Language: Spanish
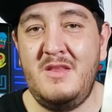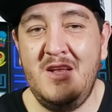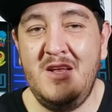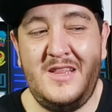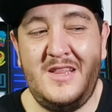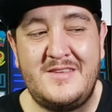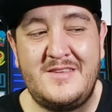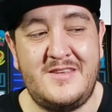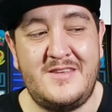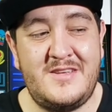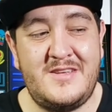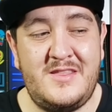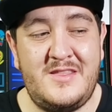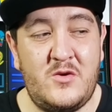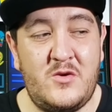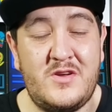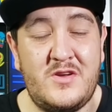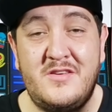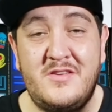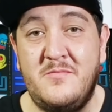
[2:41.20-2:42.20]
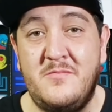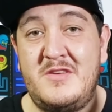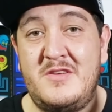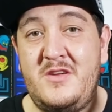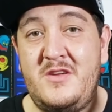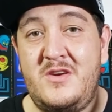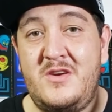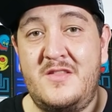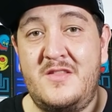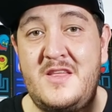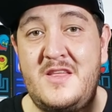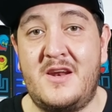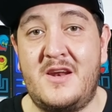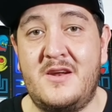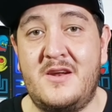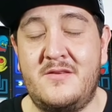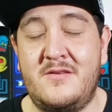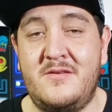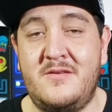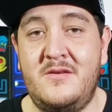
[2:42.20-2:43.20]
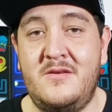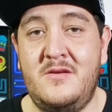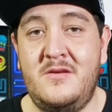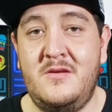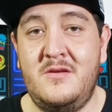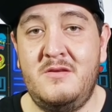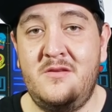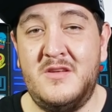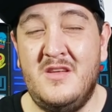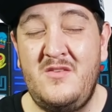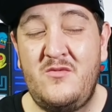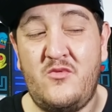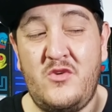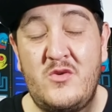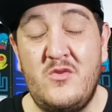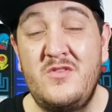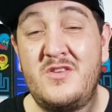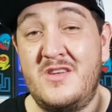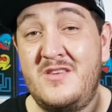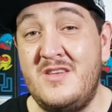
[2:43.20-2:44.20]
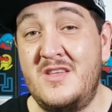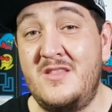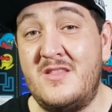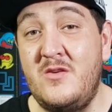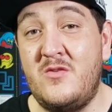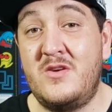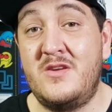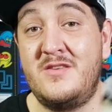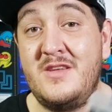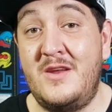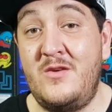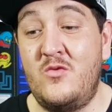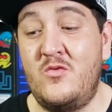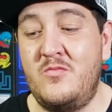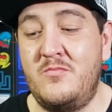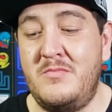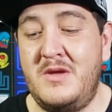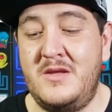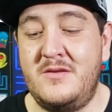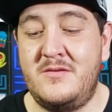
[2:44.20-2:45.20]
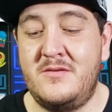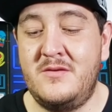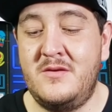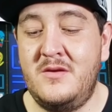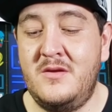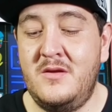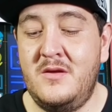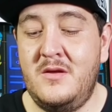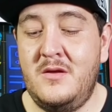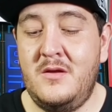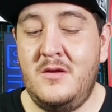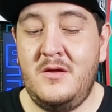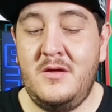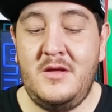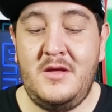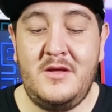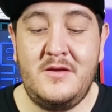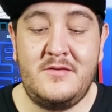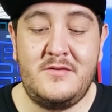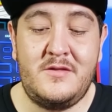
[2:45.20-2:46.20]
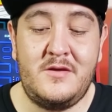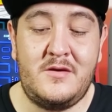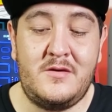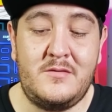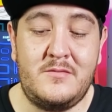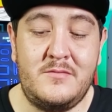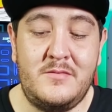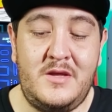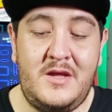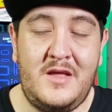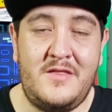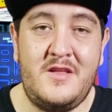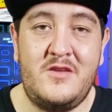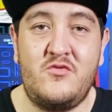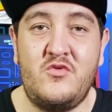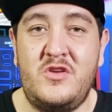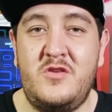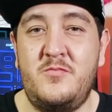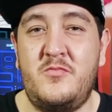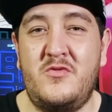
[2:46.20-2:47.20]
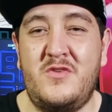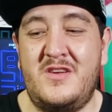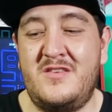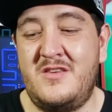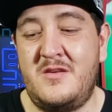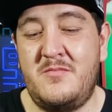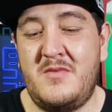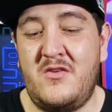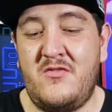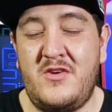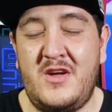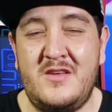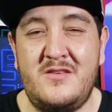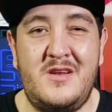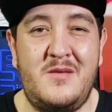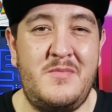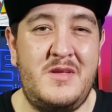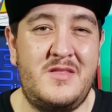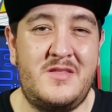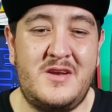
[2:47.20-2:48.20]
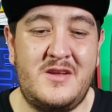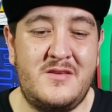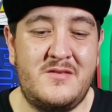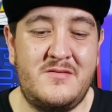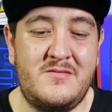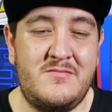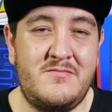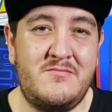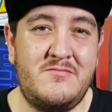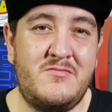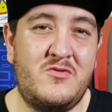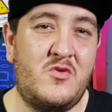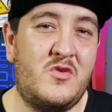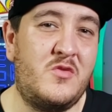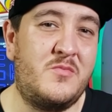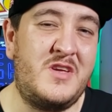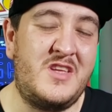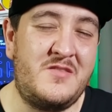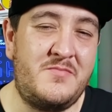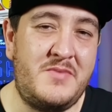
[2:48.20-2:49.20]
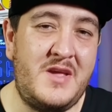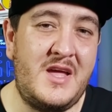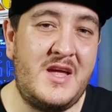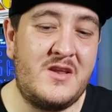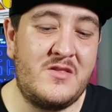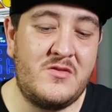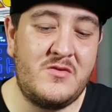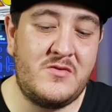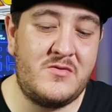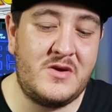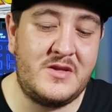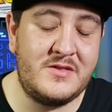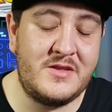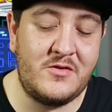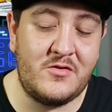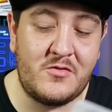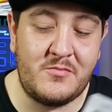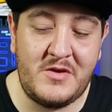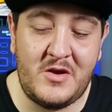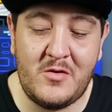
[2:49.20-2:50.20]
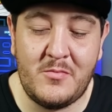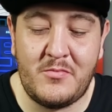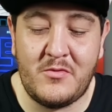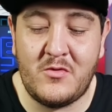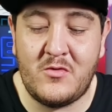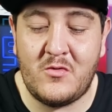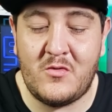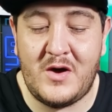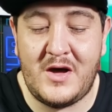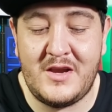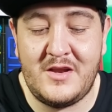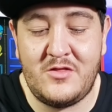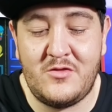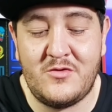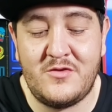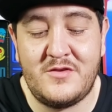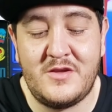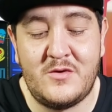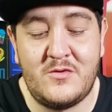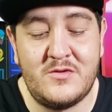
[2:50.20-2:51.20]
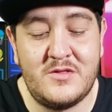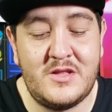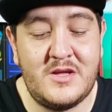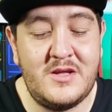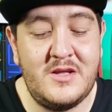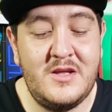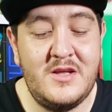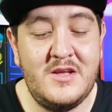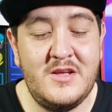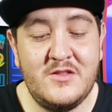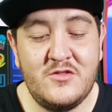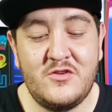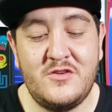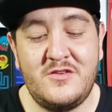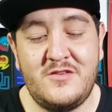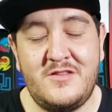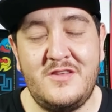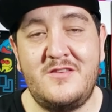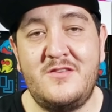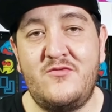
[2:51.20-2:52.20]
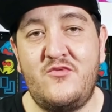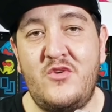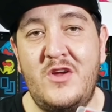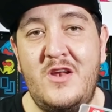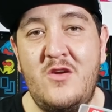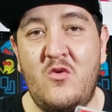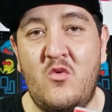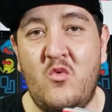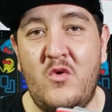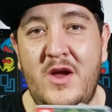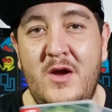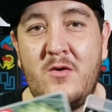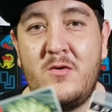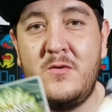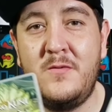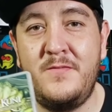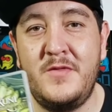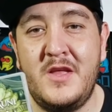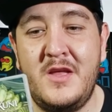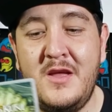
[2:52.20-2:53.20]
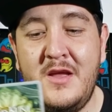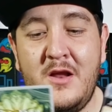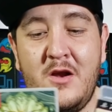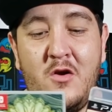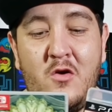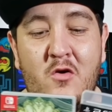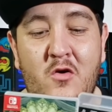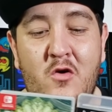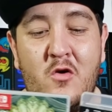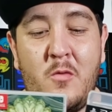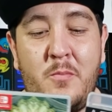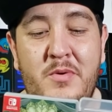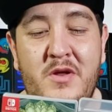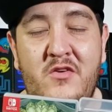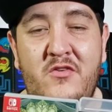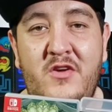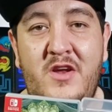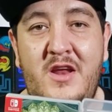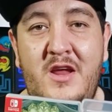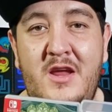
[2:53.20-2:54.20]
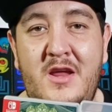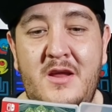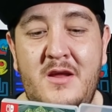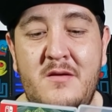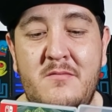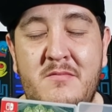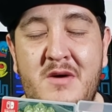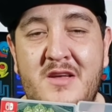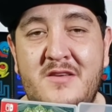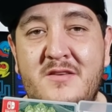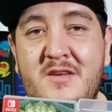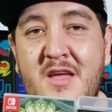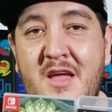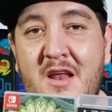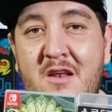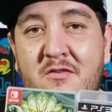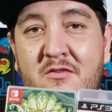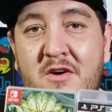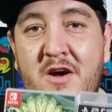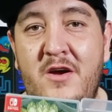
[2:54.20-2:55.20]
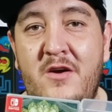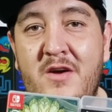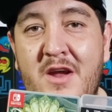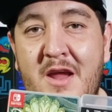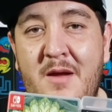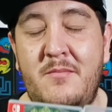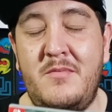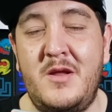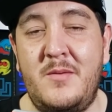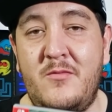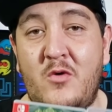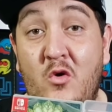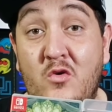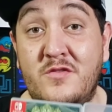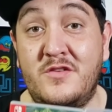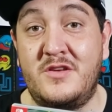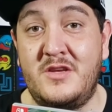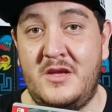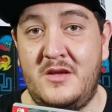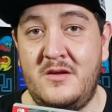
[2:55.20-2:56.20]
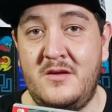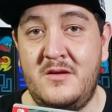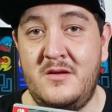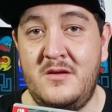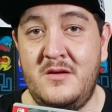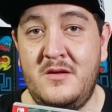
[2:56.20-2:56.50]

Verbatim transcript: las 60 horas se me hicieron eternas. Fueron 60 horas en un mes. Y, este, um, y en Switch pues, va a ser más fácil mientras cuando me despierto o antes de dormir lo puedo jugar y toda esa onda. Entonces este fue el juego, lo, lo preferí más que el Fire Emblem 11